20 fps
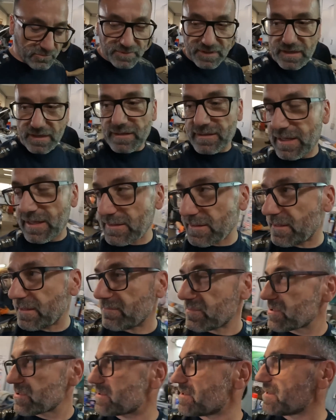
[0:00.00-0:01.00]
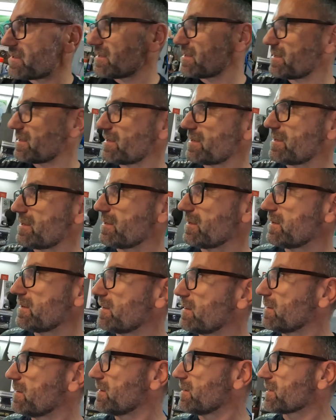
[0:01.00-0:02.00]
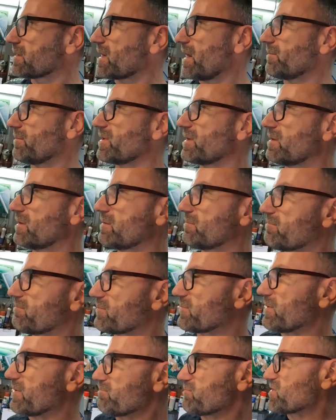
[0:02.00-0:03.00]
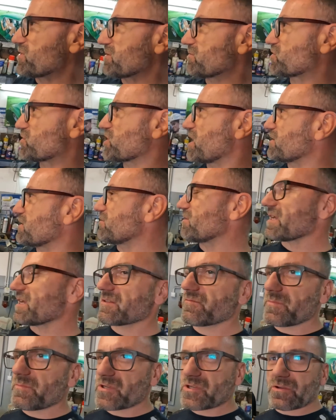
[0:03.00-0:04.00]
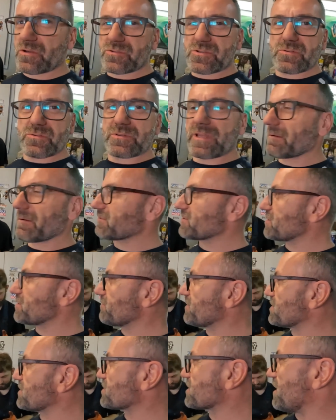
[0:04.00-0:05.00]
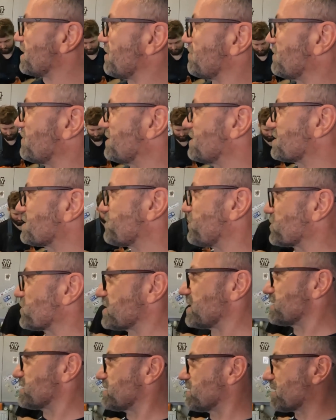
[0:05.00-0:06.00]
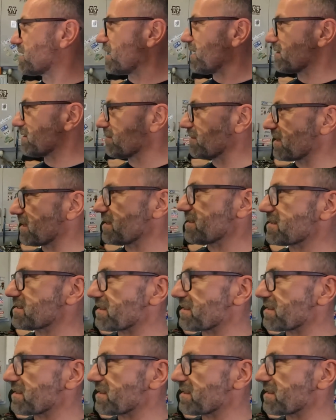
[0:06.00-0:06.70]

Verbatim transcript: mnie na tym y, Kamil, y, średnio raz w miesiącu tam, gdzie mieszkam, y, z posesji kradną jakiś